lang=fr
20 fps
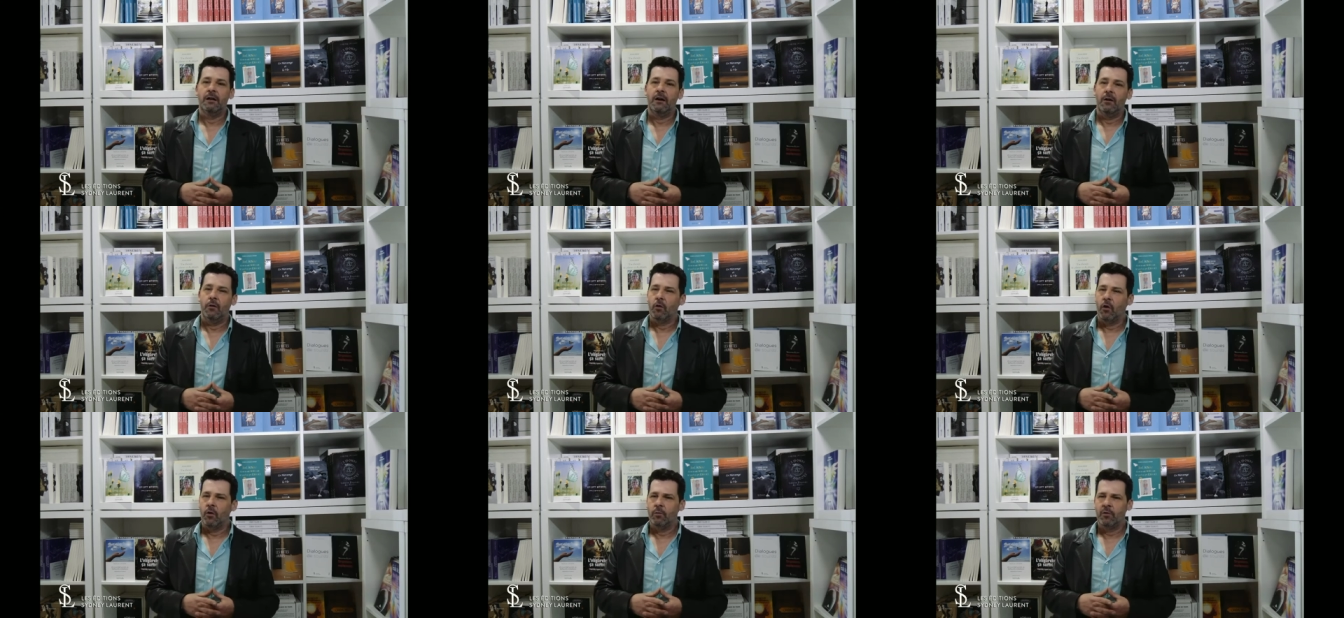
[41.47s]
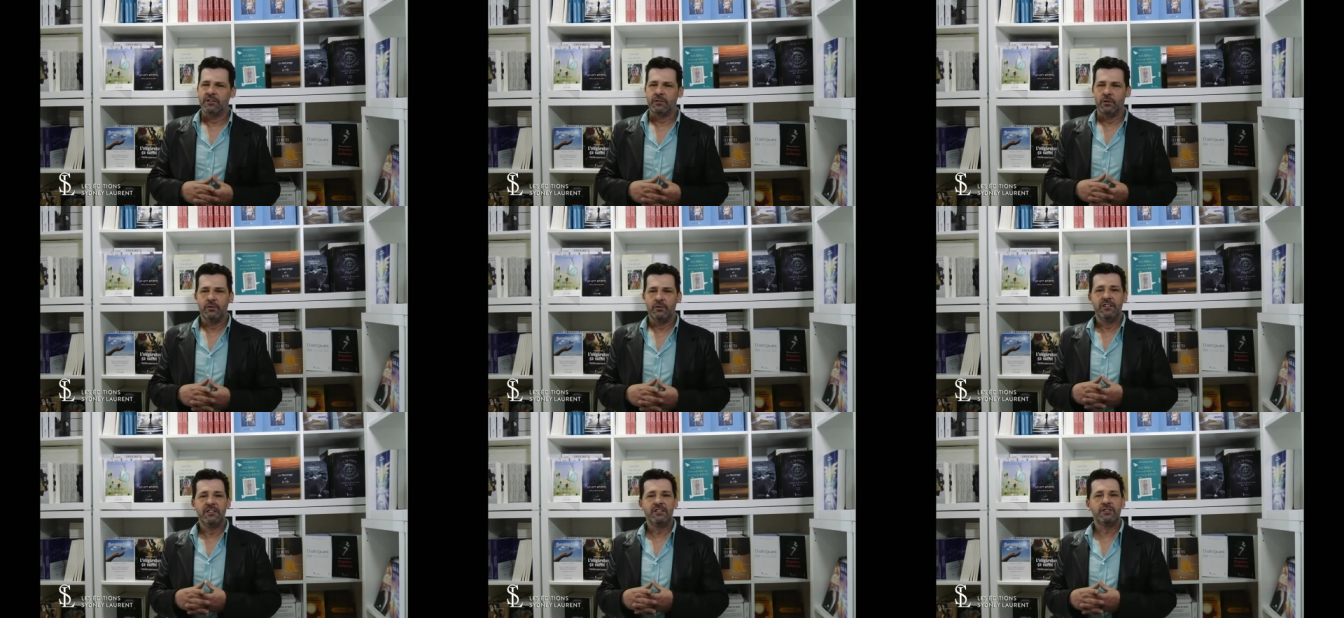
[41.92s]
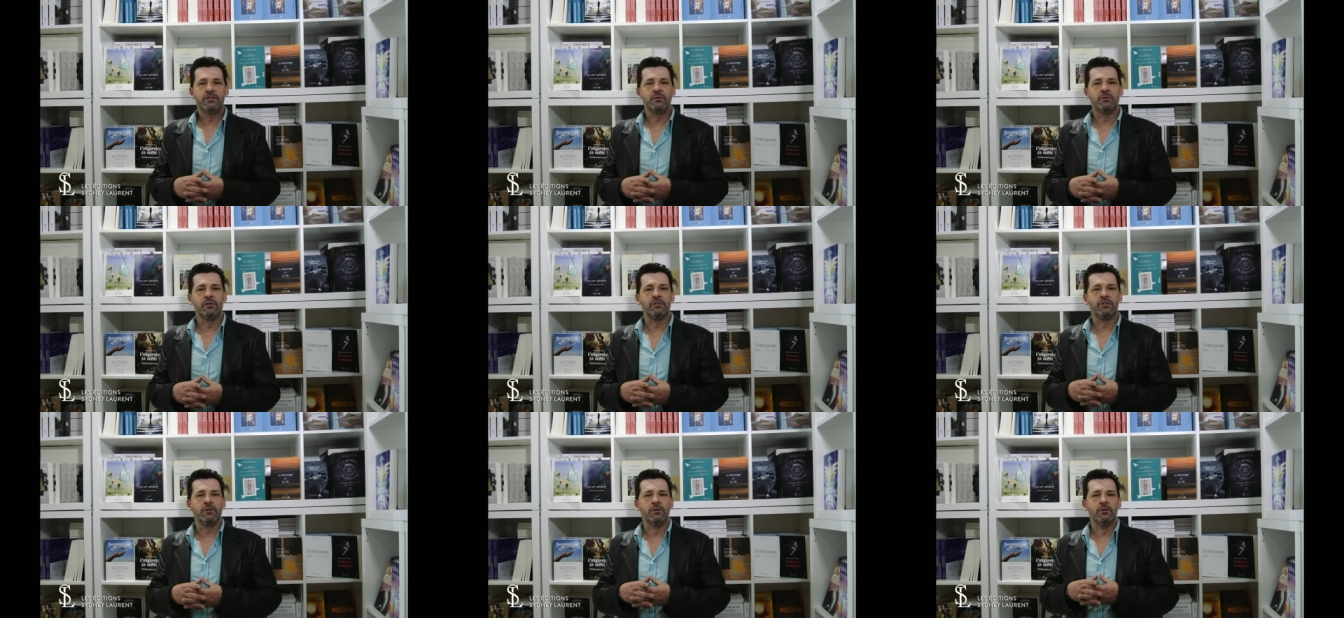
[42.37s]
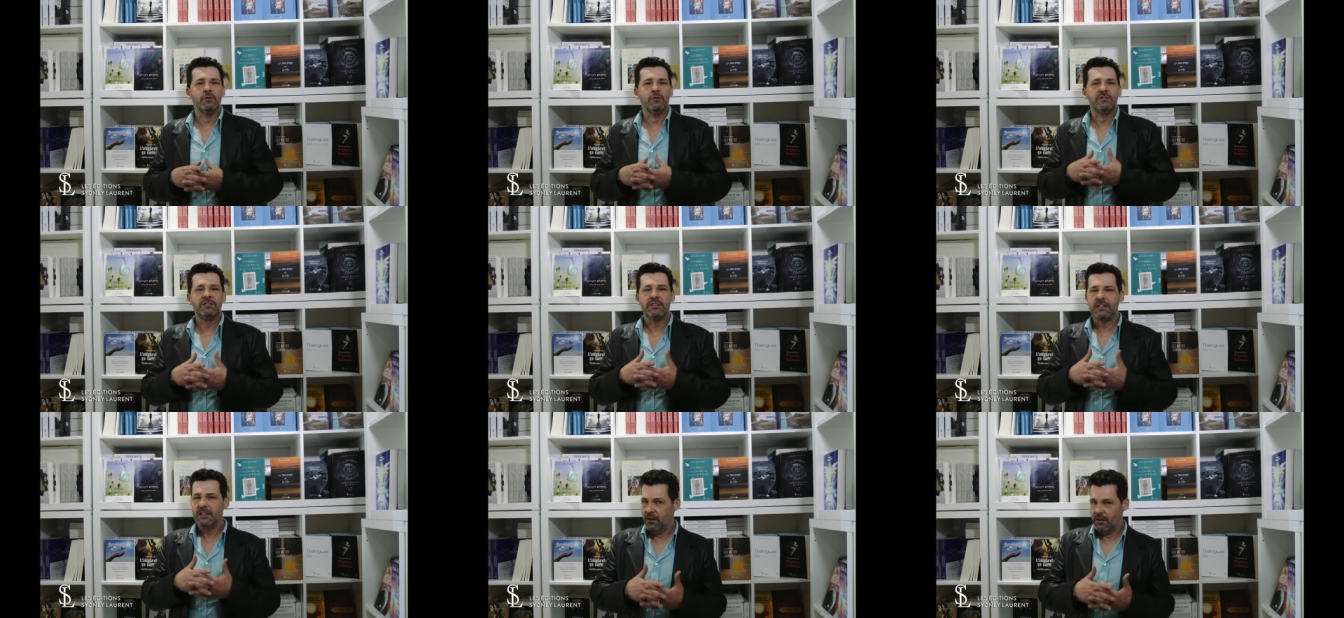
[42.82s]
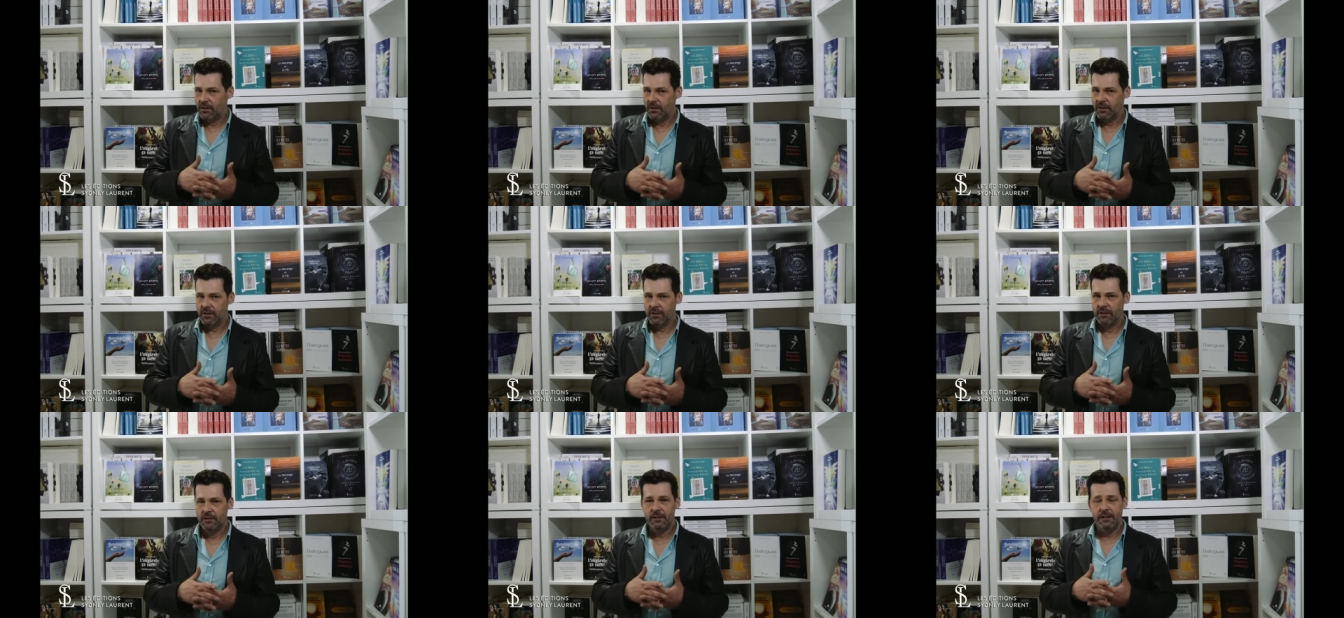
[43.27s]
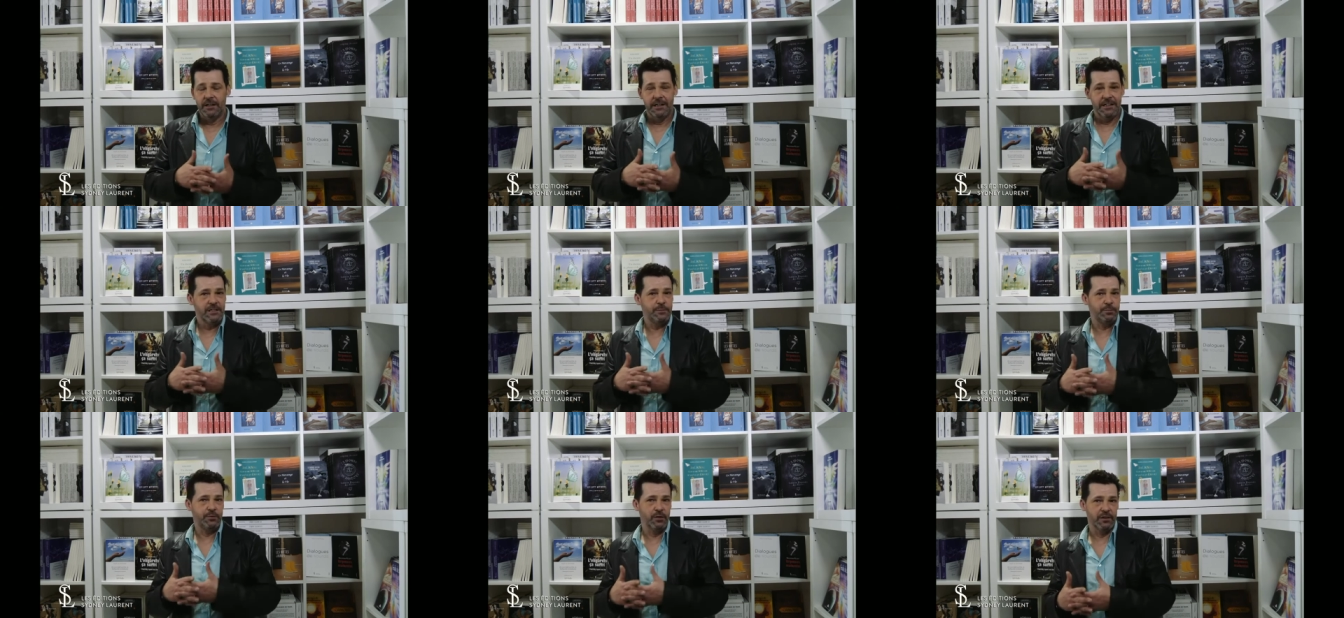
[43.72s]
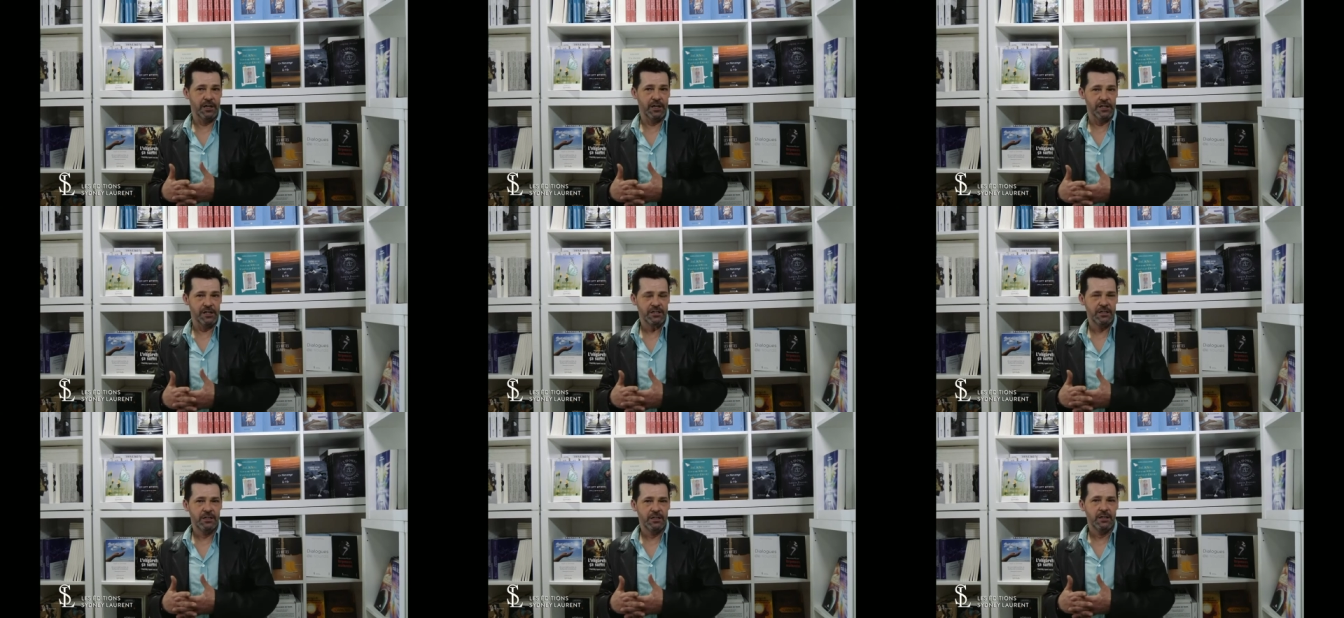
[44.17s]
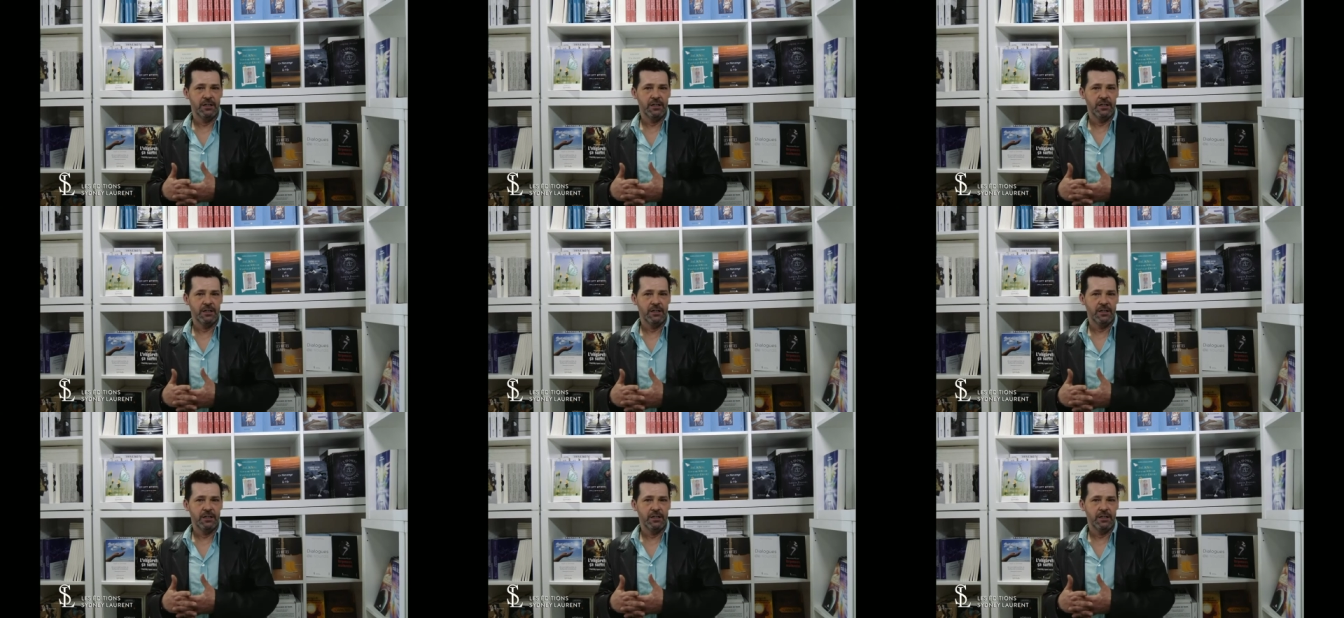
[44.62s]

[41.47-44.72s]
Le roman est une fiction entre le thriller et l'espionnage.